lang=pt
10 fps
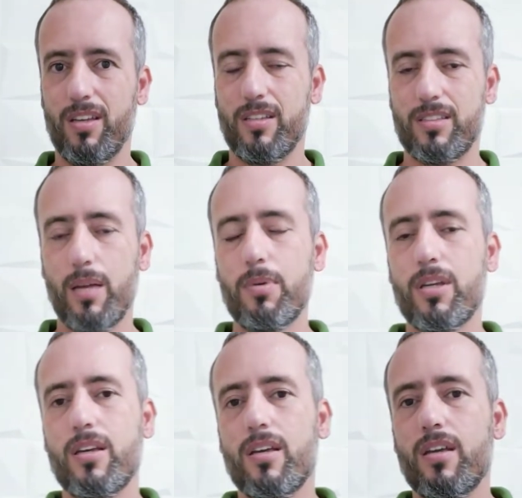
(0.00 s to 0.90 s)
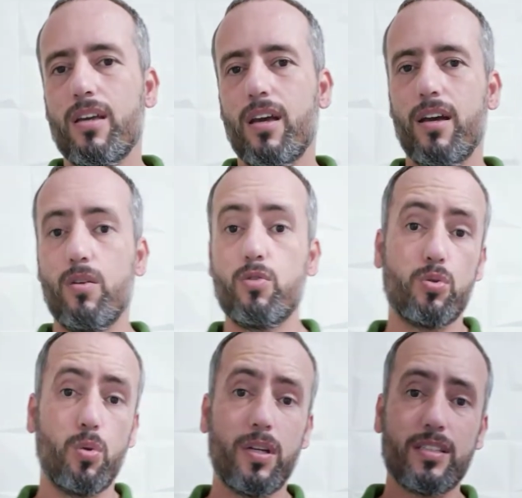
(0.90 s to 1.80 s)
Sabe, Uh, os
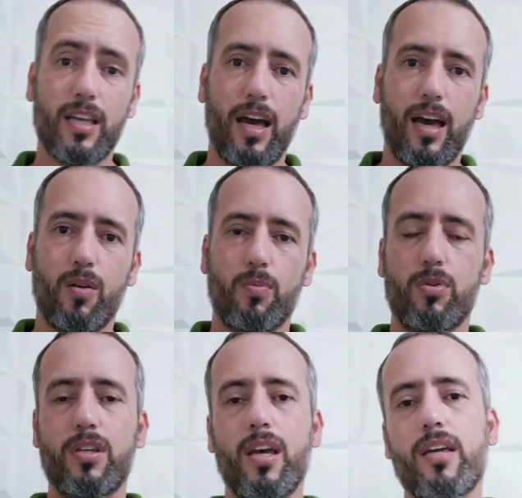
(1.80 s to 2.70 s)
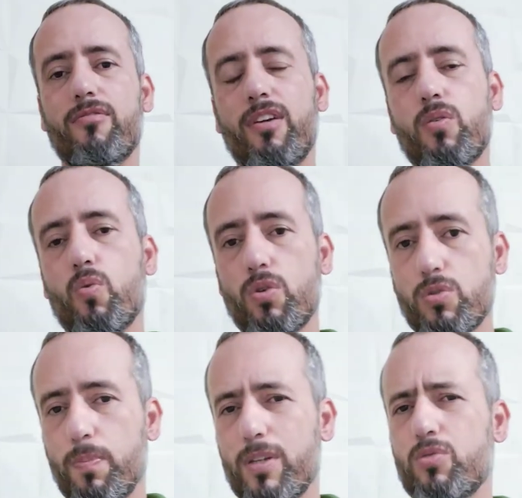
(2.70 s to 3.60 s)
dois erraram, porque aí vem um
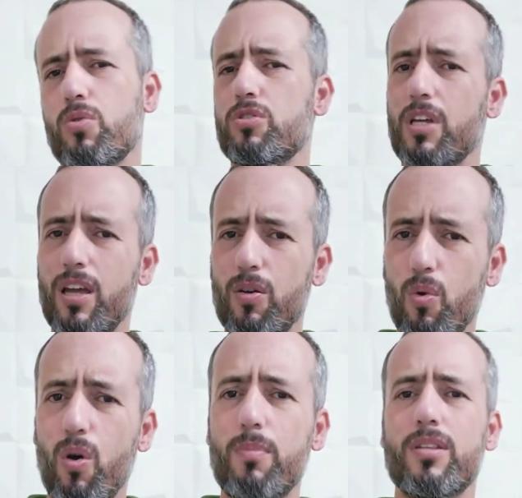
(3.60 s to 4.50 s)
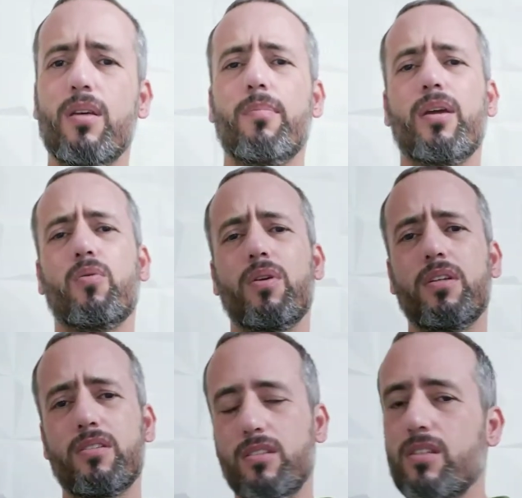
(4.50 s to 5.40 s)
outro pastor de renome também,
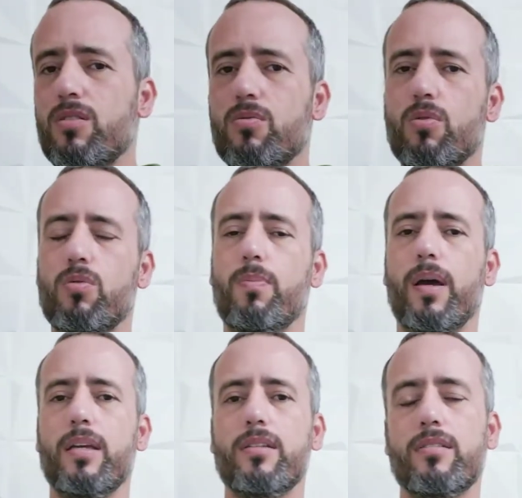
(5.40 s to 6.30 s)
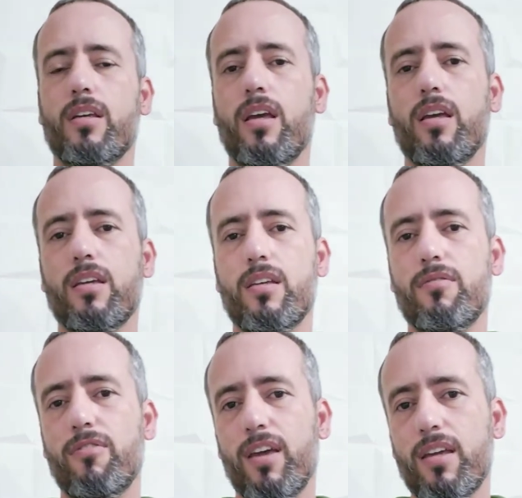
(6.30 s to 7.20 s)
conhecido em todo o país, que
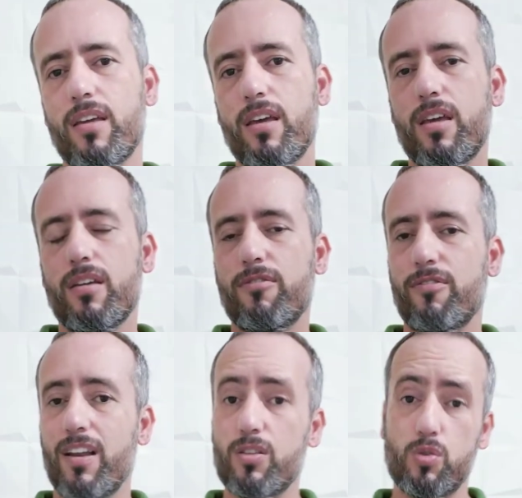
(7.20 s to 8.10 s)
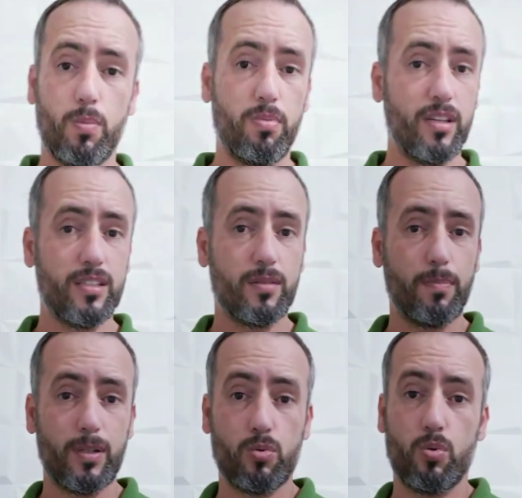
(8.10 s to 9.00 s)
vem e fala sobre esse
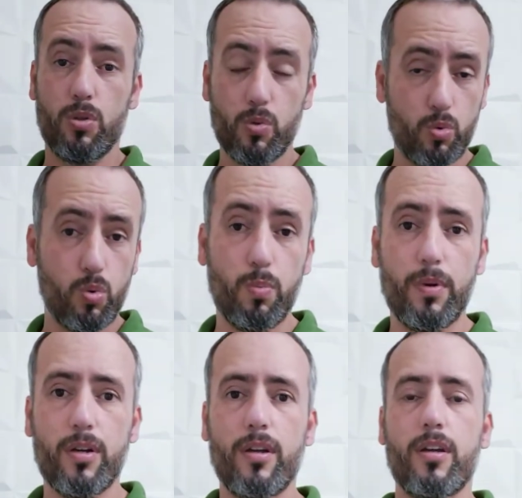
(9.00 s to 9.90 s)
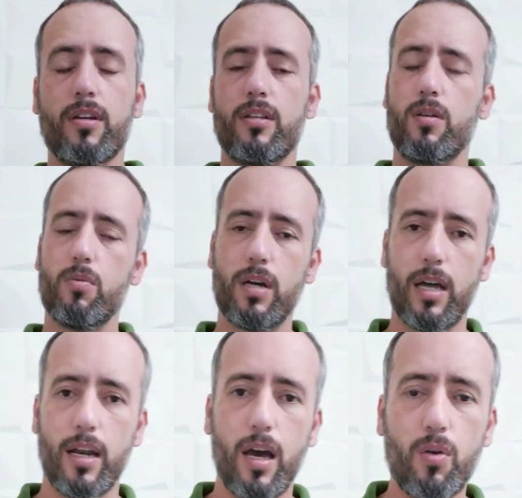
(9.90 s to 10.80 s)
pastor youtuber que tem um
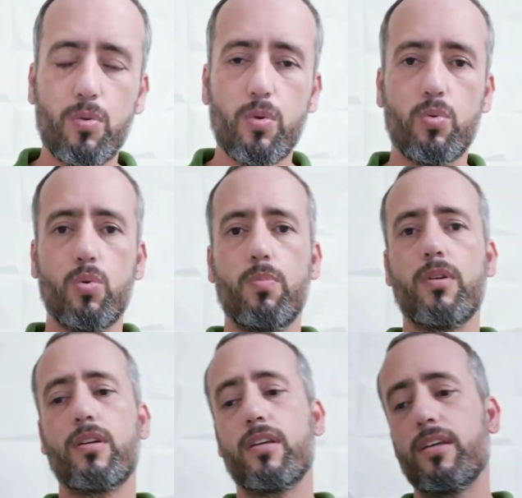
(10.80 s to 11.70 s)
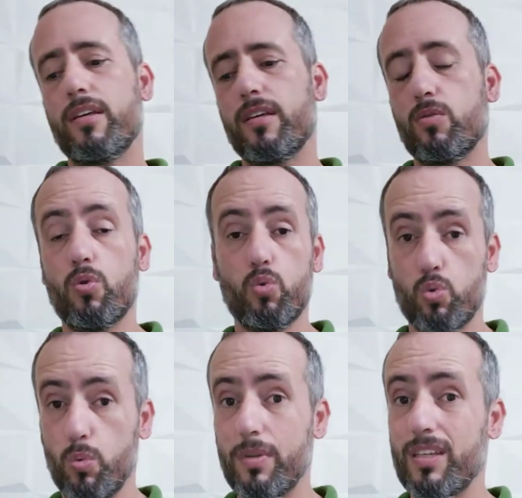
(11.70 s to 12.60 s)
canal no YouTube que no
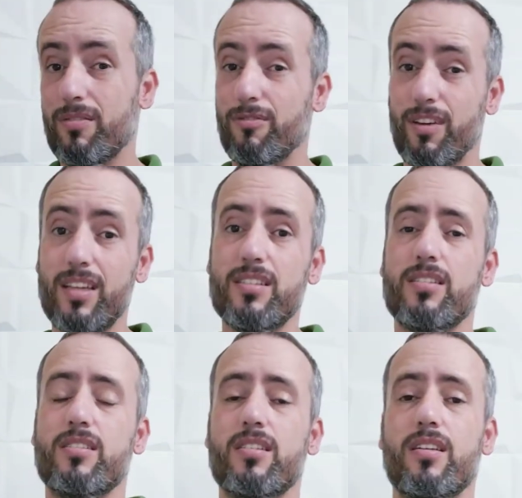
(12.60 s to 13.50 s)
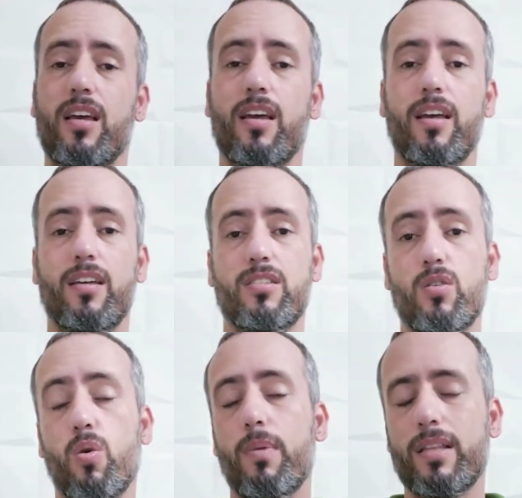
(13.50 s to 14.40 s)
YouTube que fez esse é, é, esse
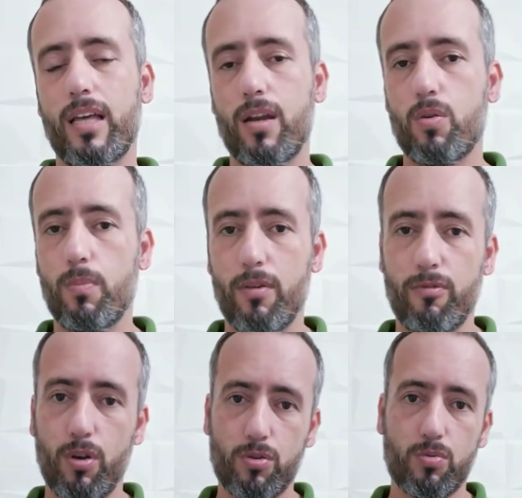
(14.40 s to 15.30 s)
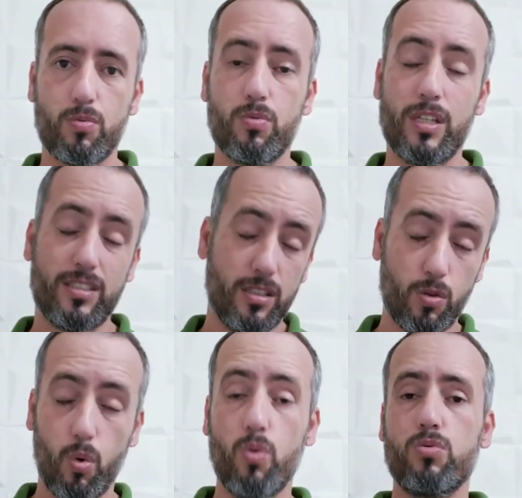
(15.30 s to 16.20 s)
comentário numa foto nesse
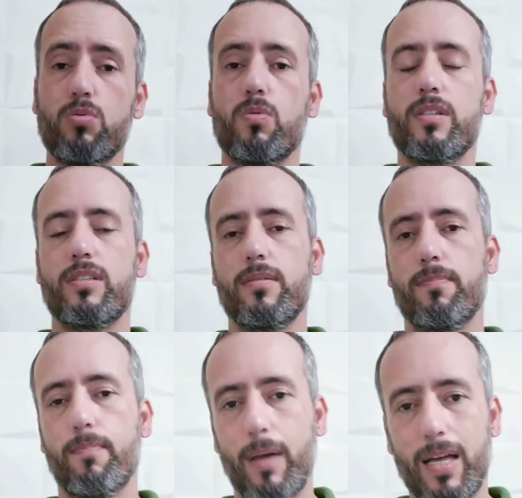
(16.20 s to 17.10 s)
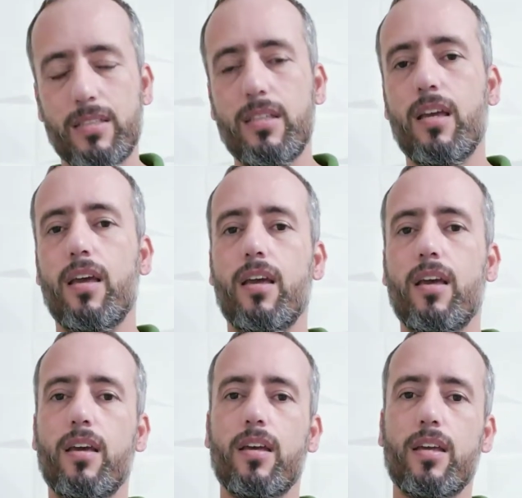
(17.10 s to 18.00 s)
encontro com esse padre
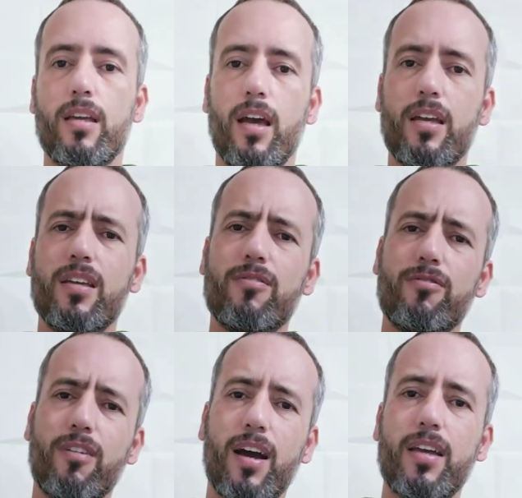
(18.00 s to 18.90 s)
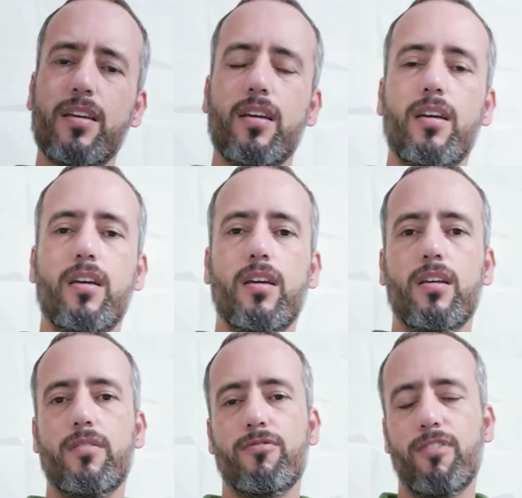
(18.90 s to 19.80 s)
e aí vai
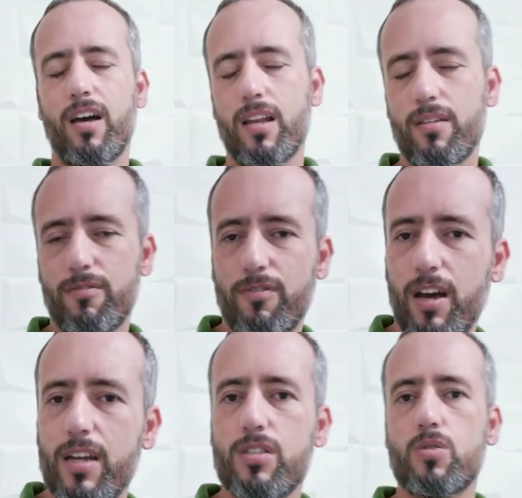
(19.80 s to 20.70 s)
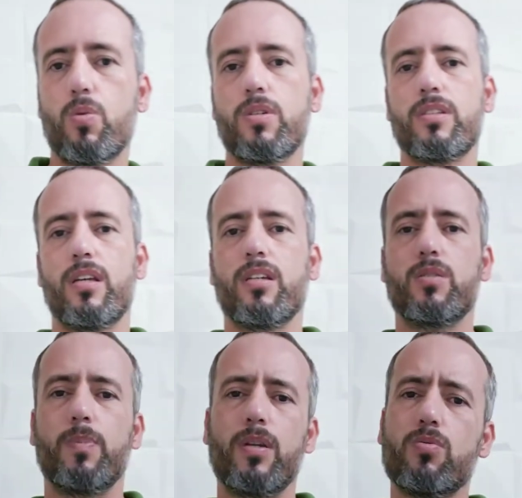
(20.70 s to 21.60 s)
e fala várias coisas a
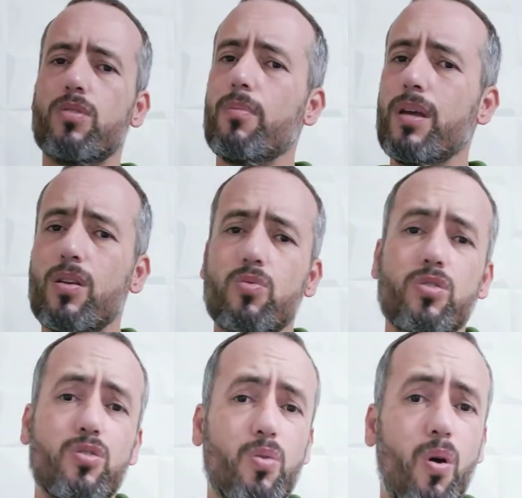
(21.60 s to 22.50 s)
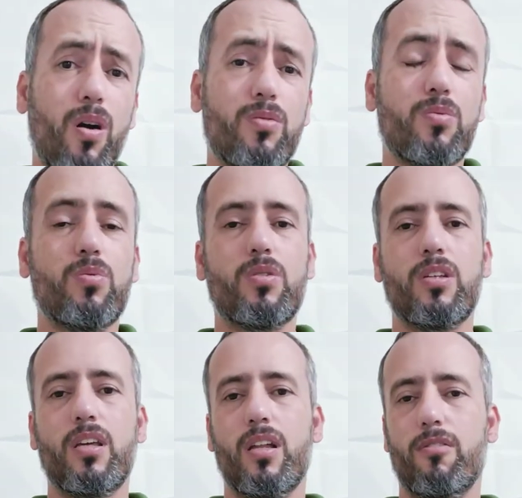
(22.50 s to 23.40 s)
respeito. Também não discordo do
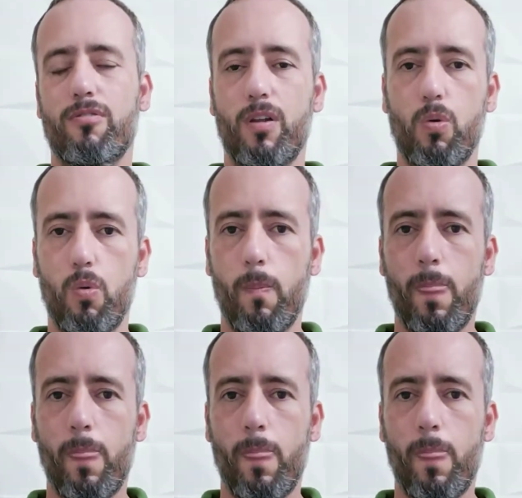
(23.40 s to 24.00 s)
que ele falou.